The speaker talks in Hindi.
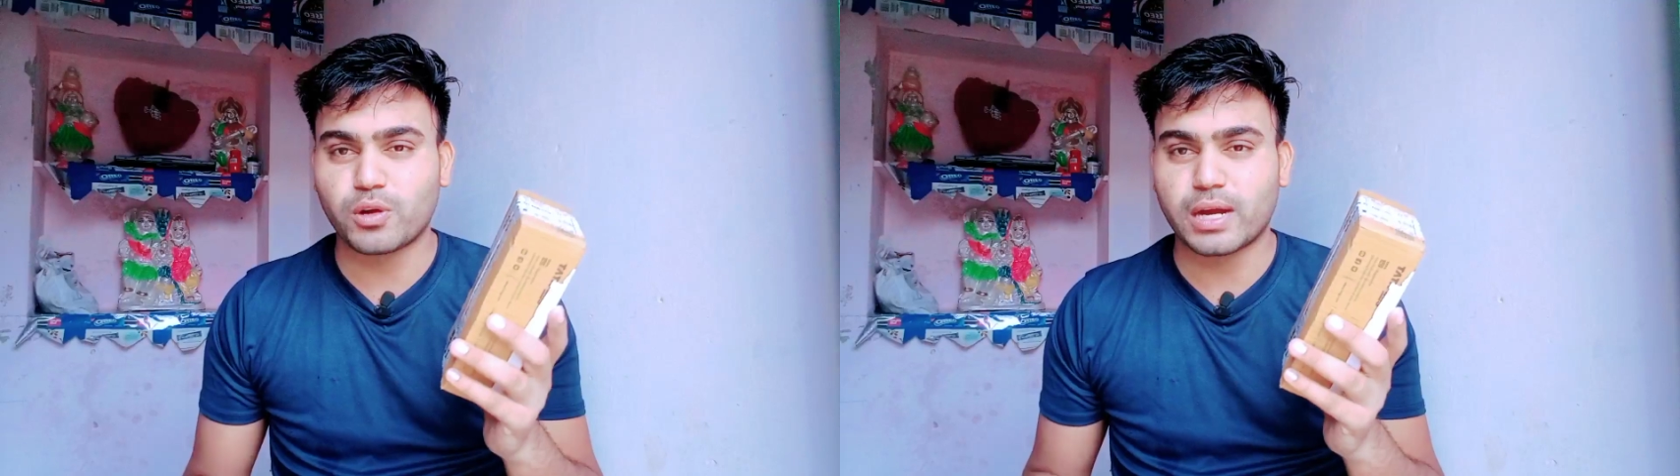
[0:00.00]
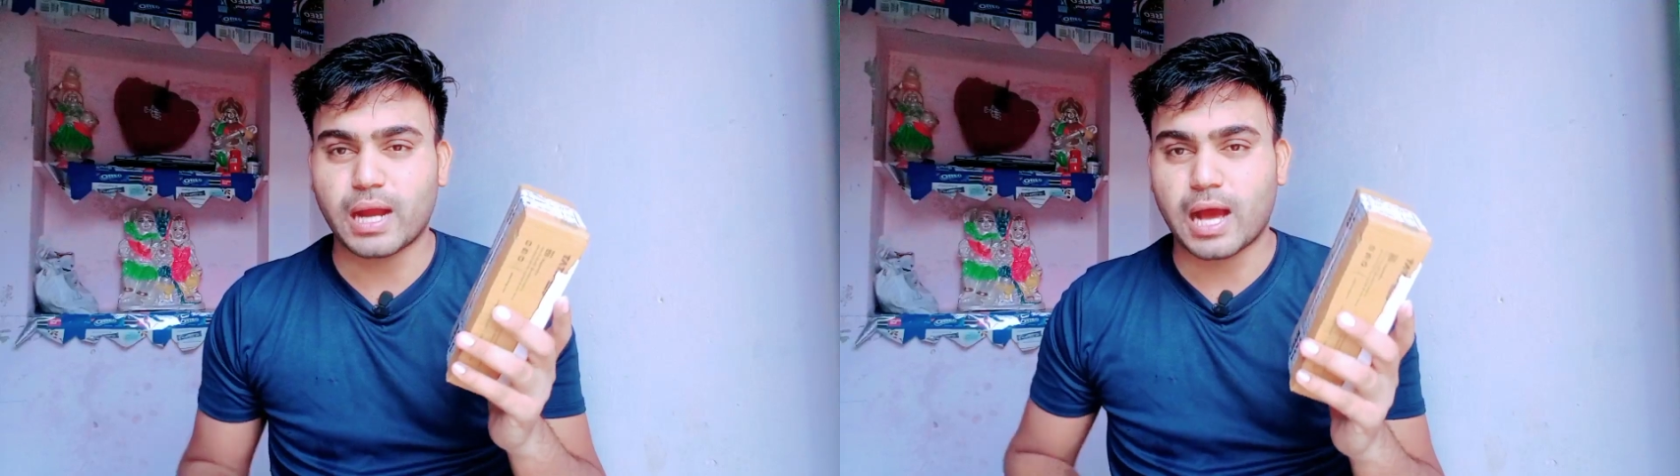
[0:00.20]

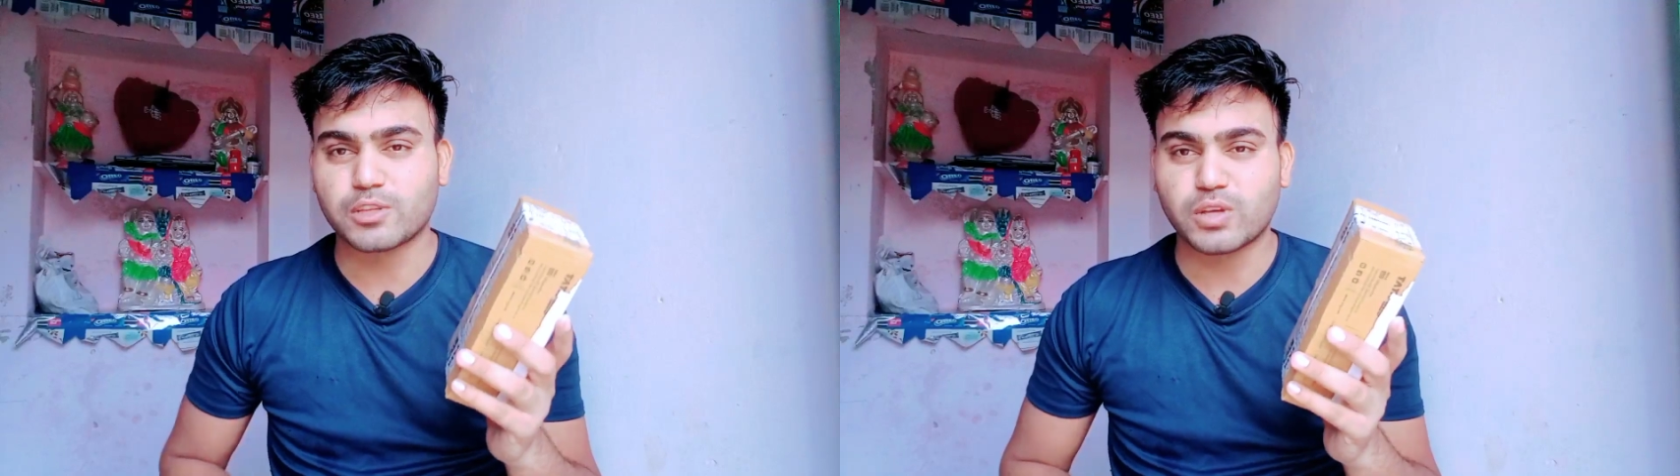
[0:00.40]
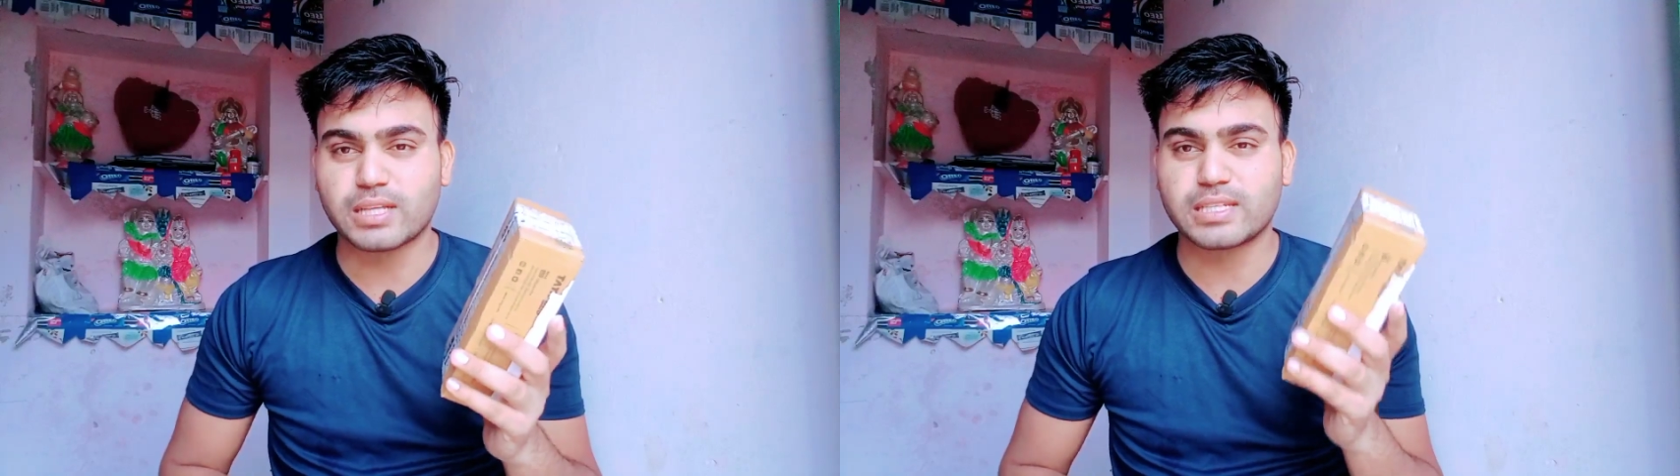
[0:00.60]
प्रोडक्ट आ
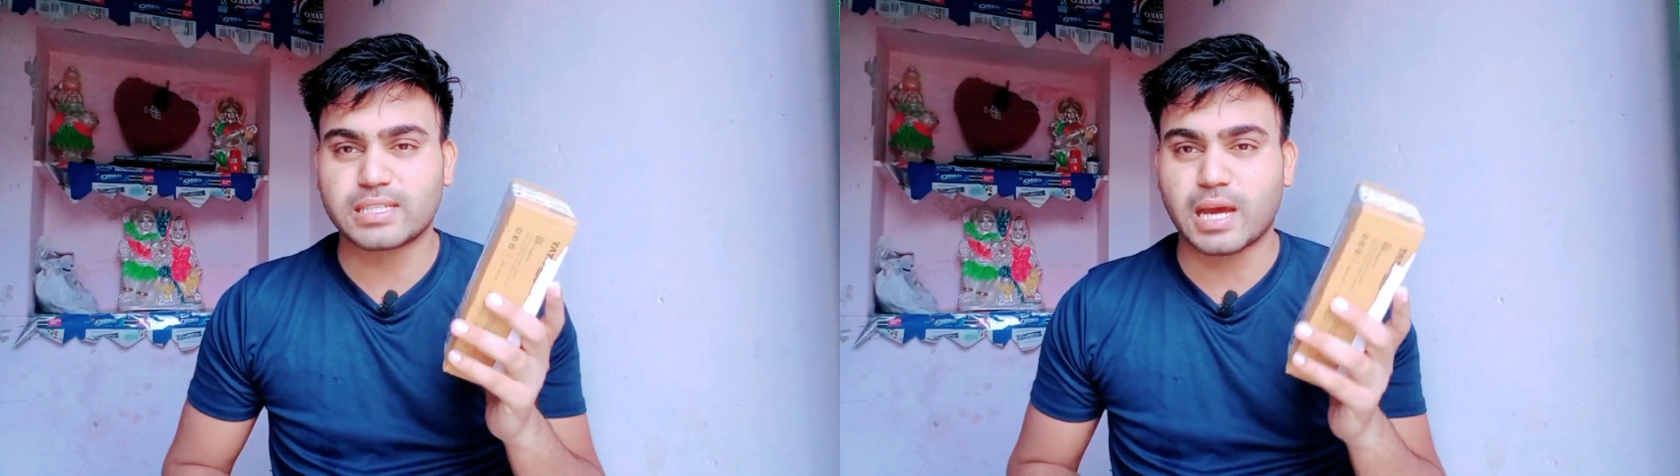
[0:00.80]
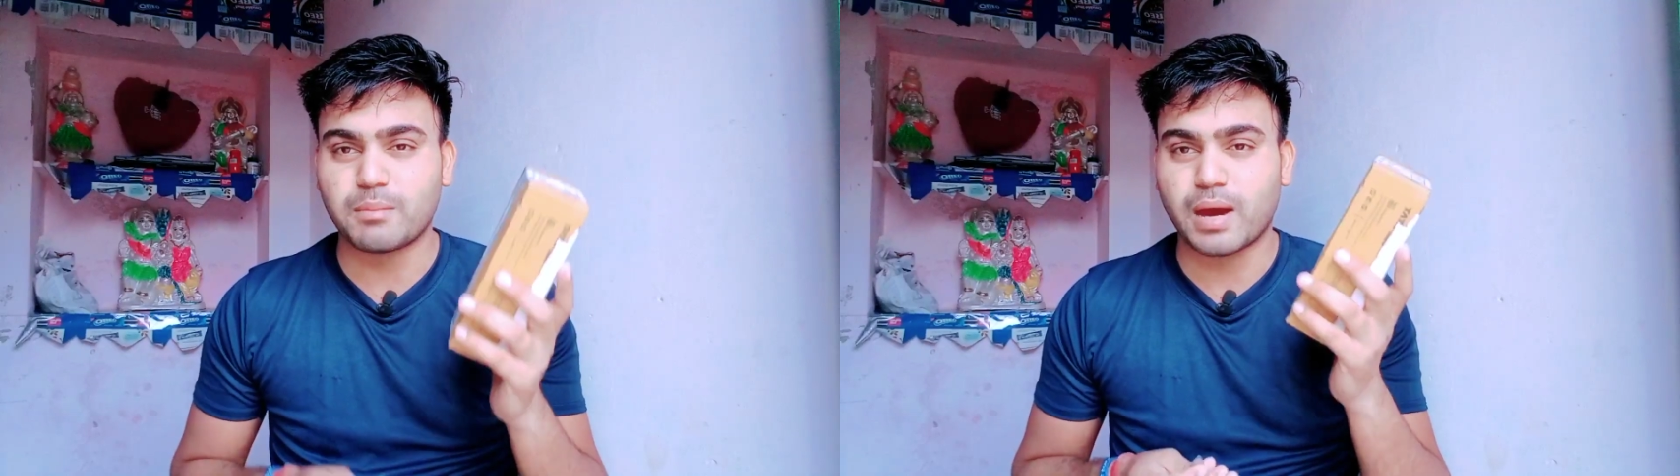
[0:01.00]
चुका है
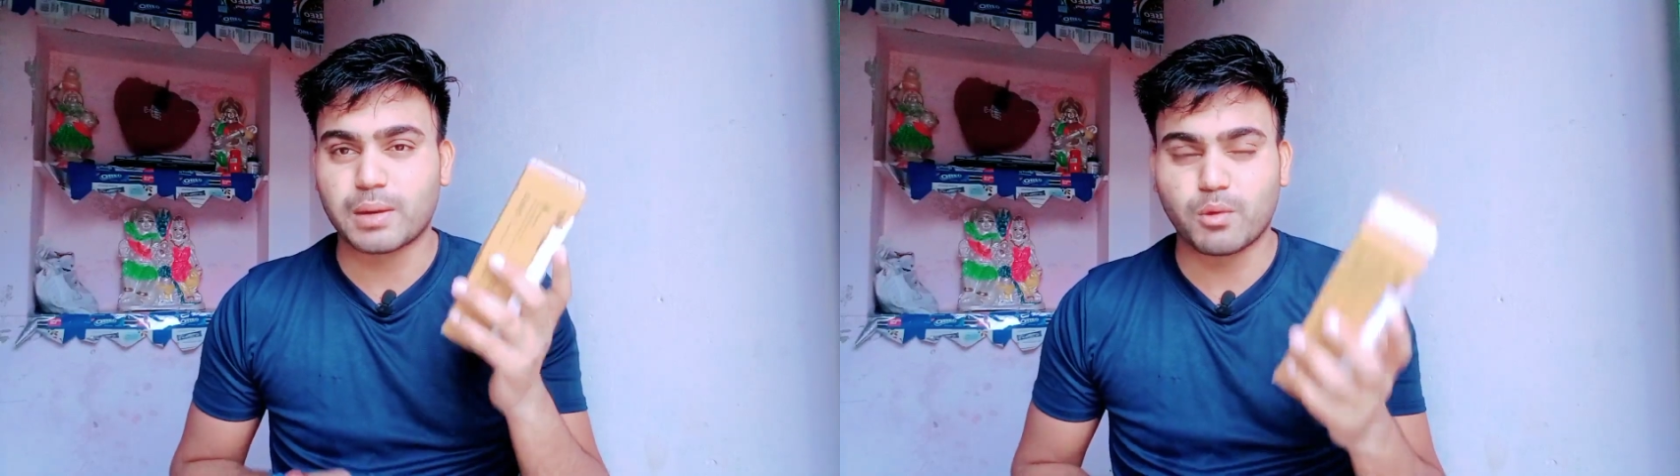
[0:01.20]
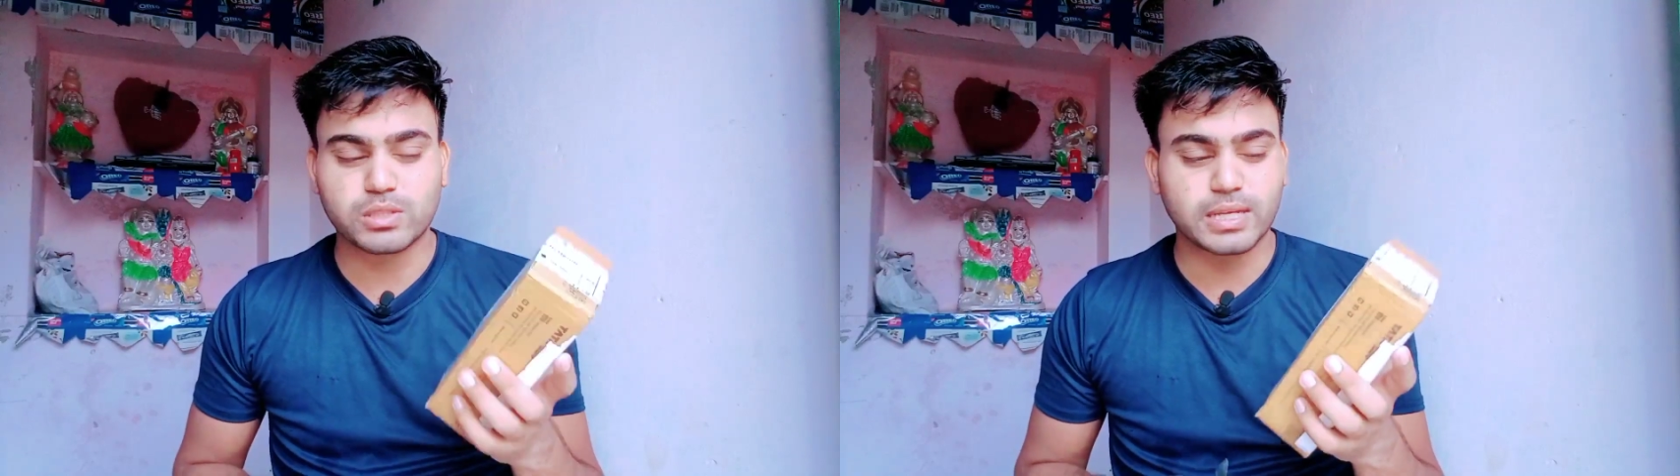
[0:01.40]
जिसकी हम
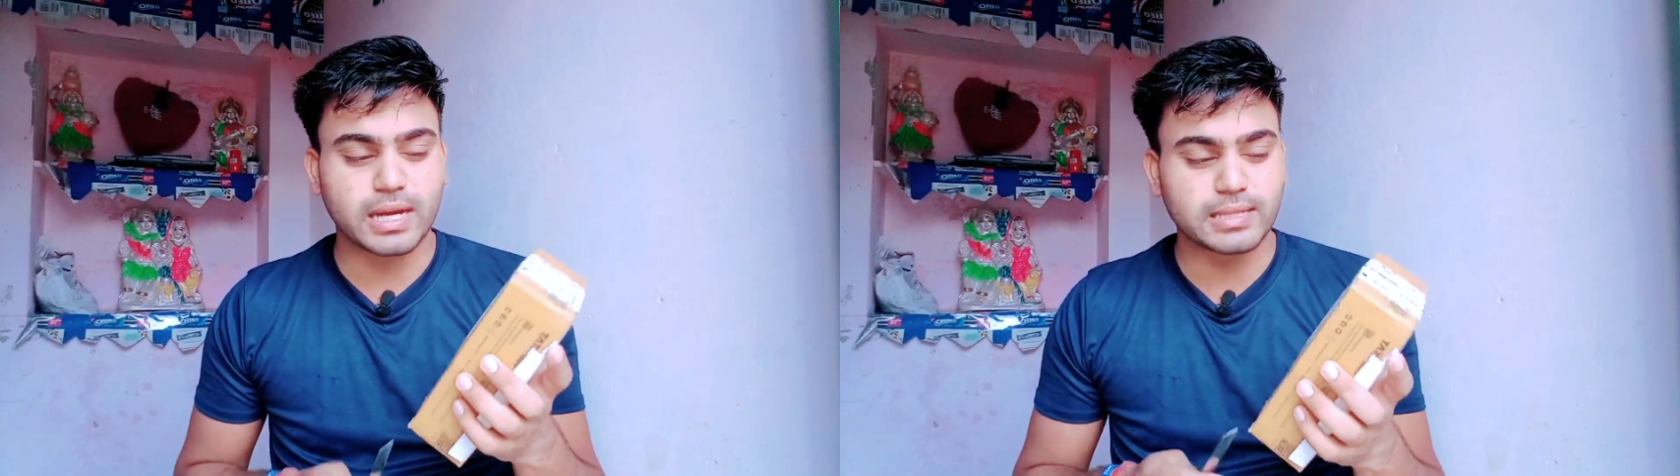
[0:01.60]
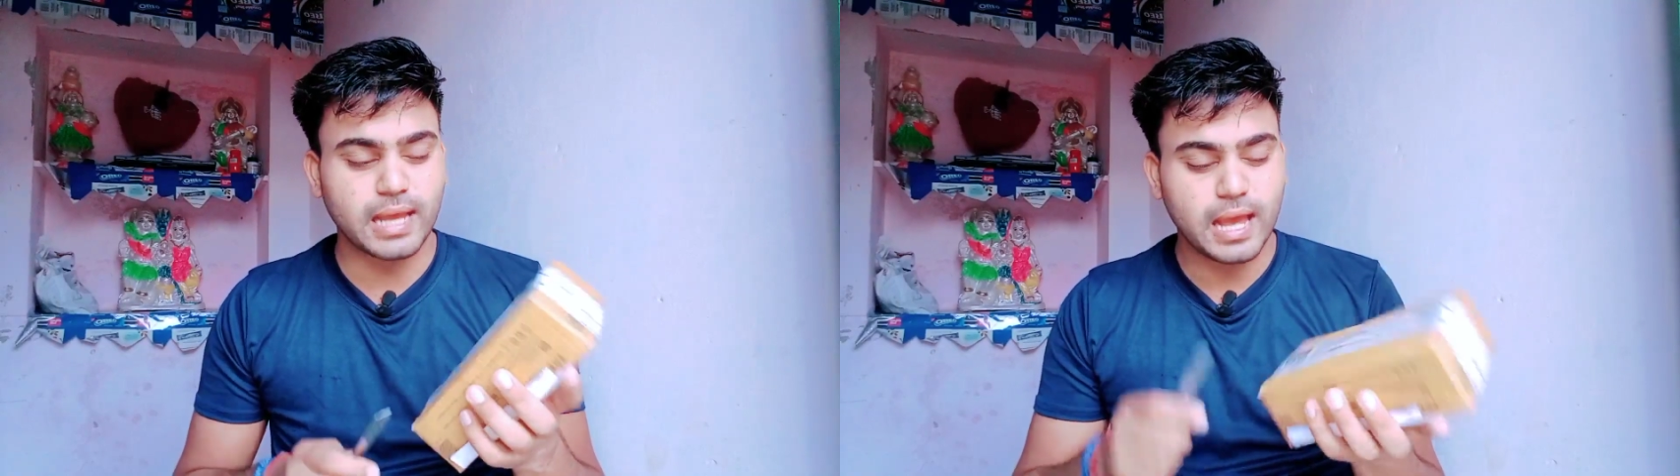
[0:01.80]
अनबॉक्सिंग
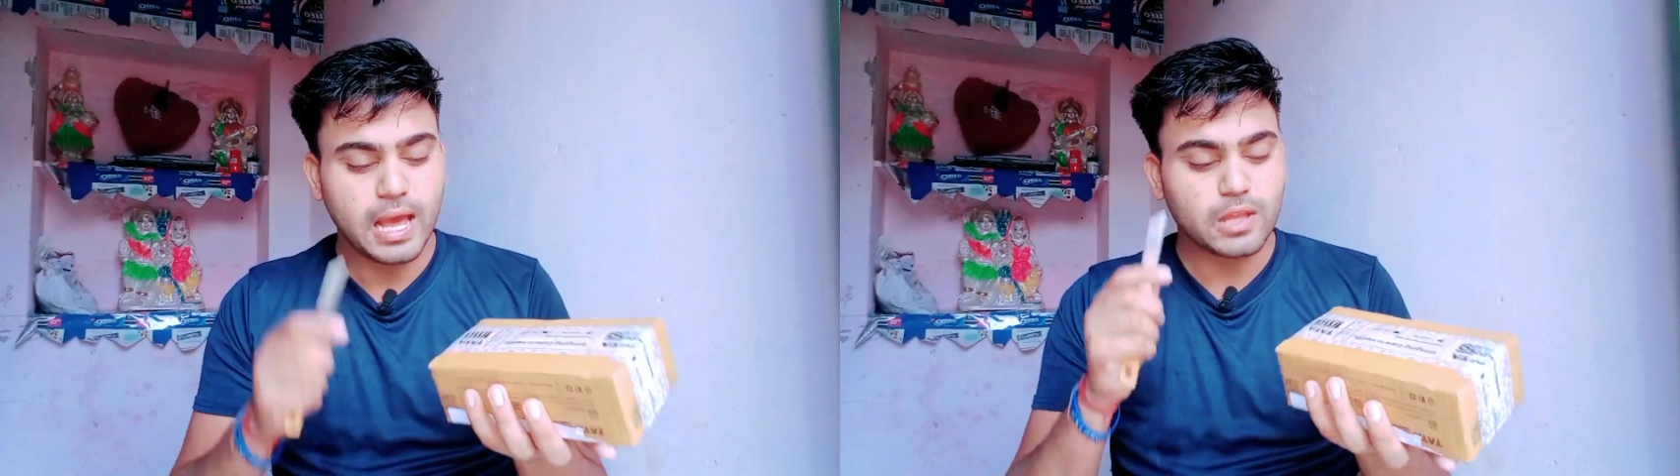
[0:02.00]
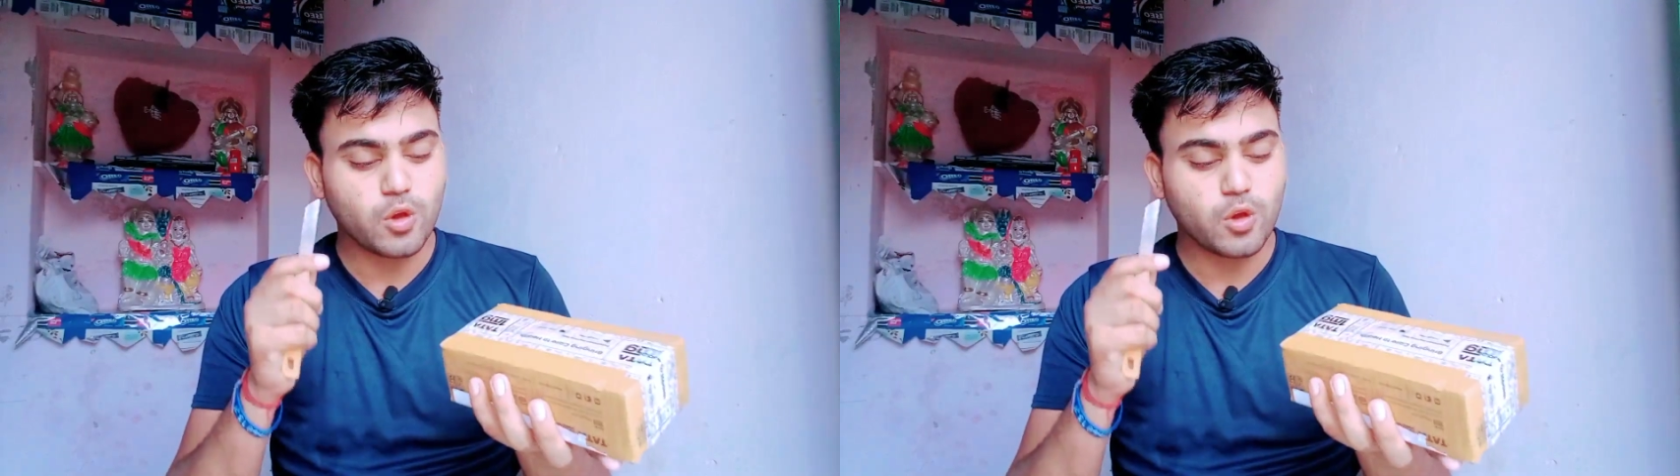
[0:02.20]
करते हैं